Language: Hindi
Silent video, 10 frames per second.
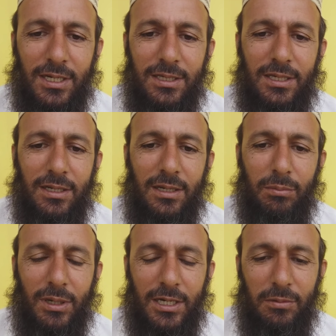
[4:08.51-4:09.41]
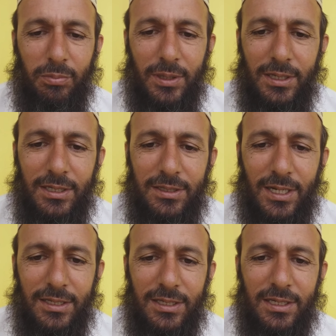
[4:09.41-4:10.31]
चाहिए नमाज पढ़नी
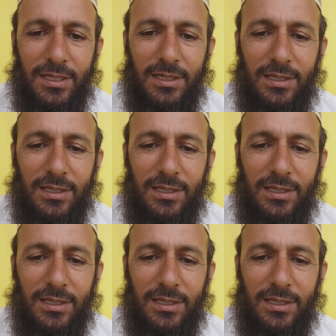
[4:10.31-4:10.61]
चाहिए